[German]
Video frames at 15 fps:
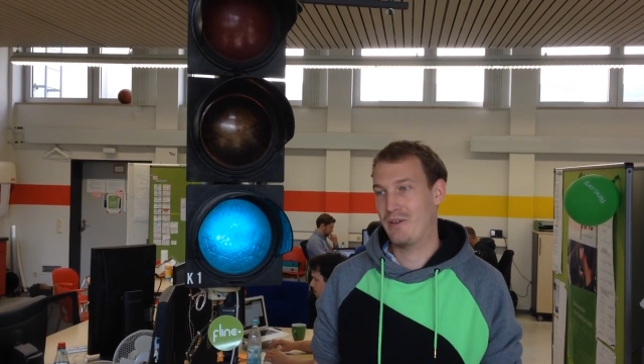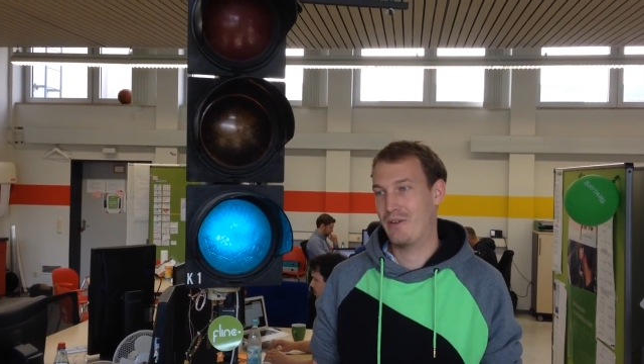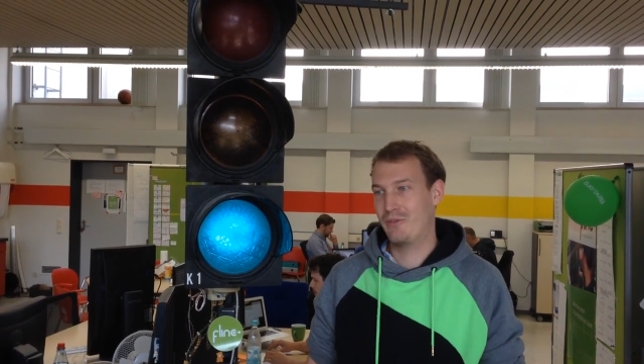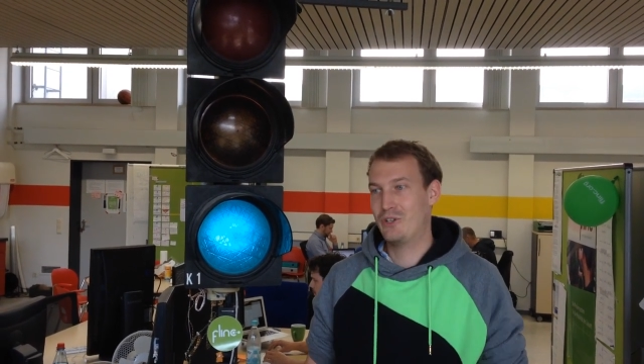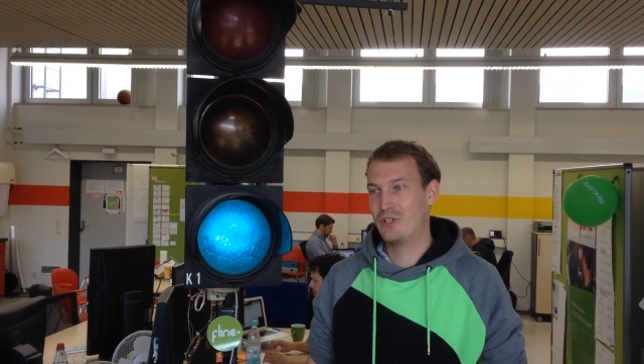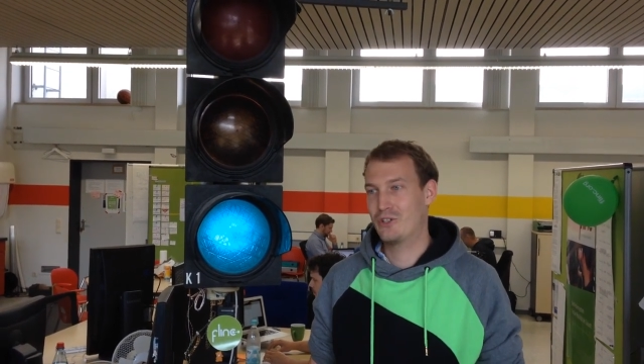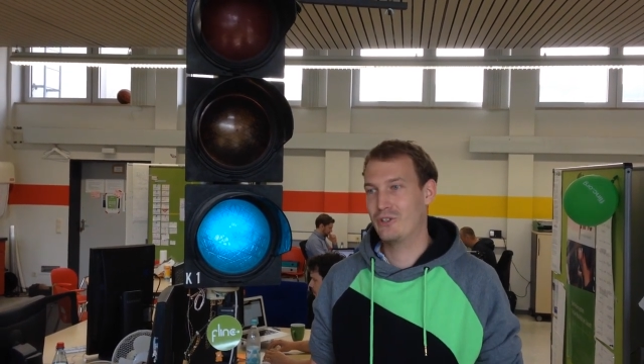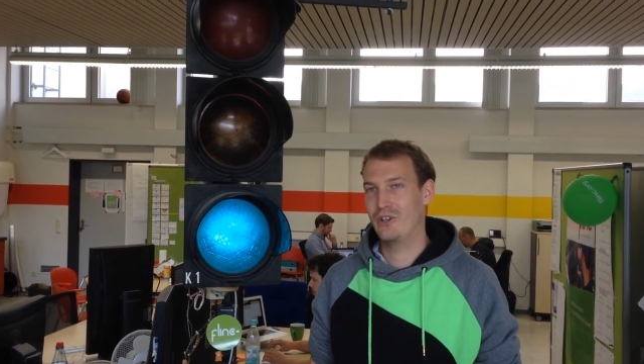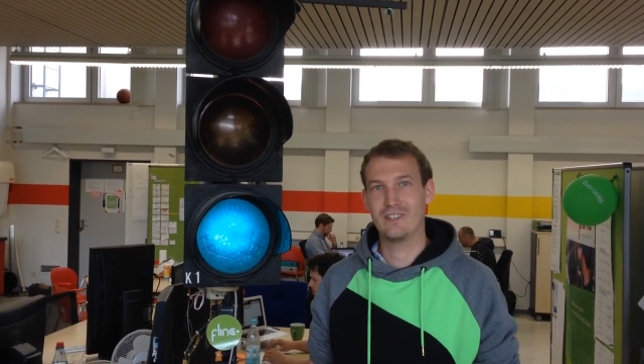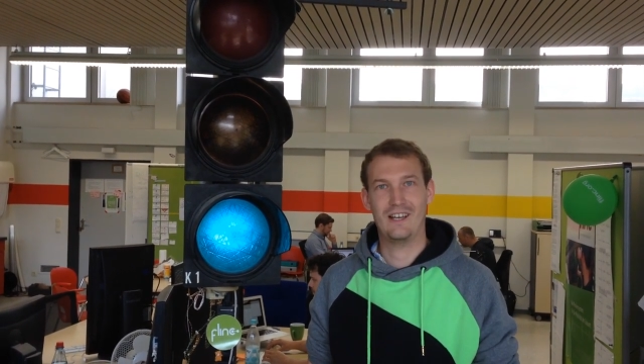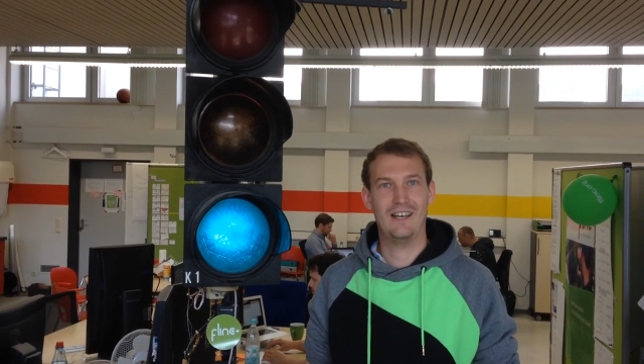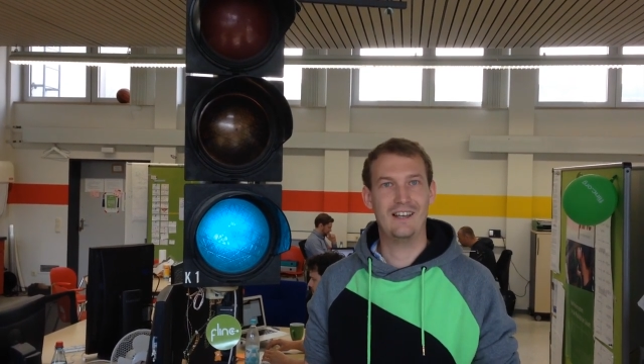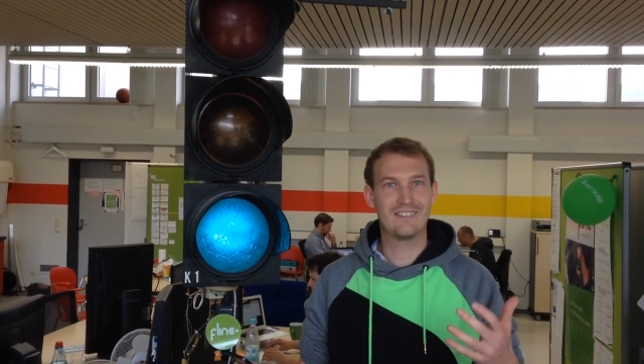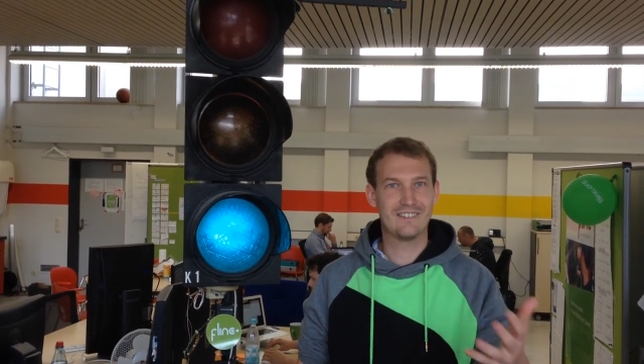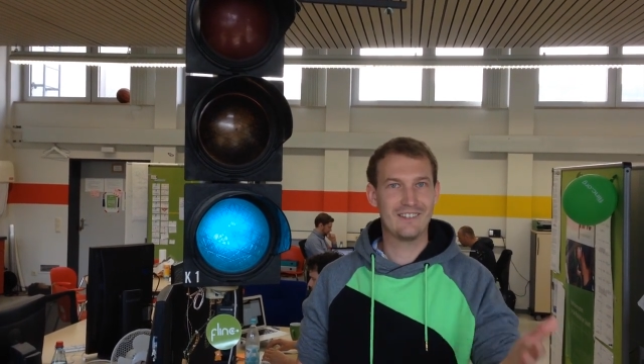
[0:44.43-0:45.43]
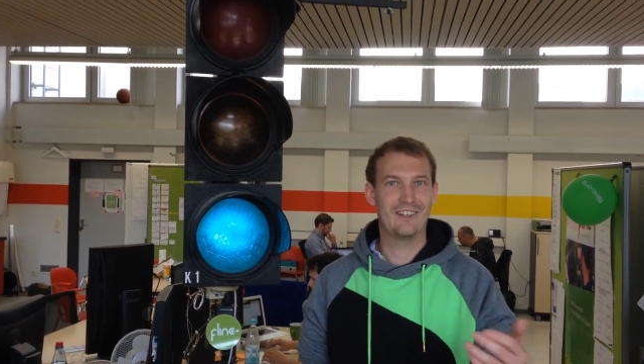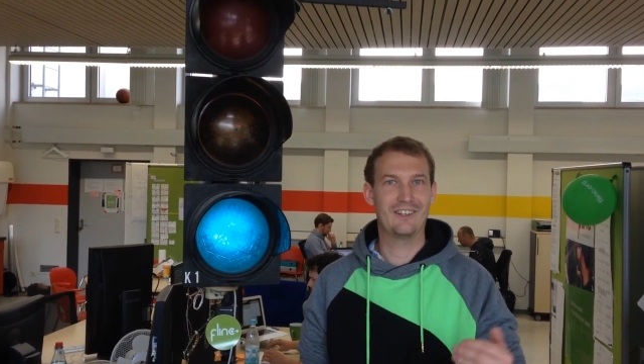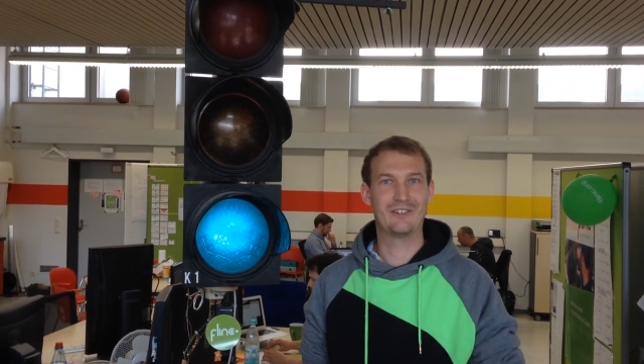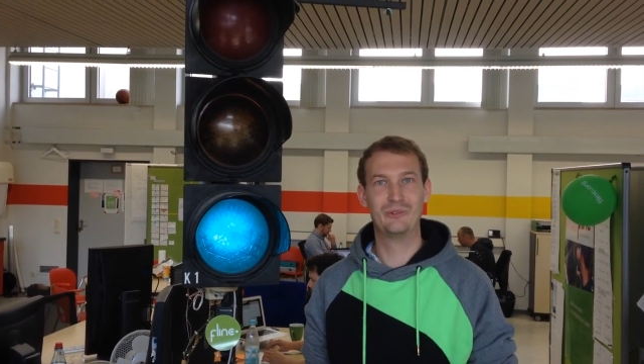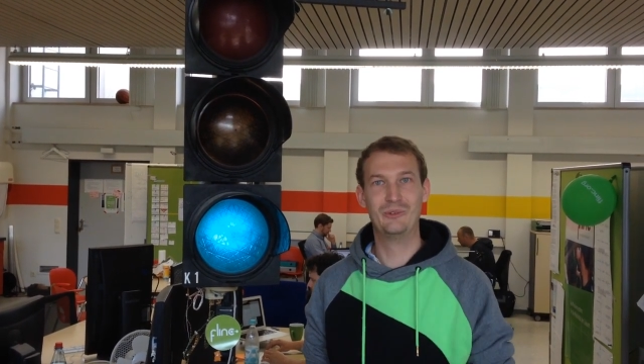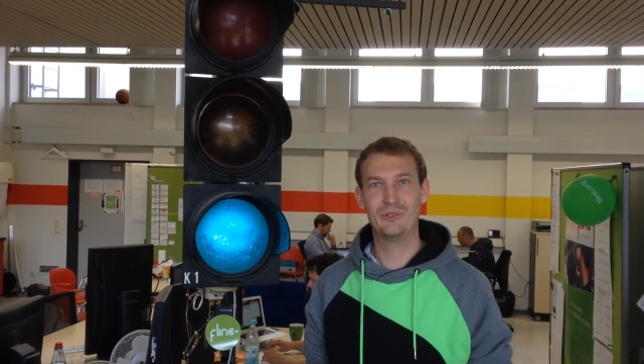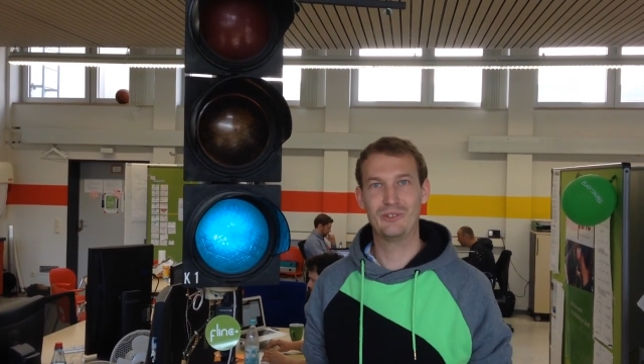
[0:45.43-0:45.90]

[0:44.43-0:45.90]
ja, wir wünschen euch alle Zeit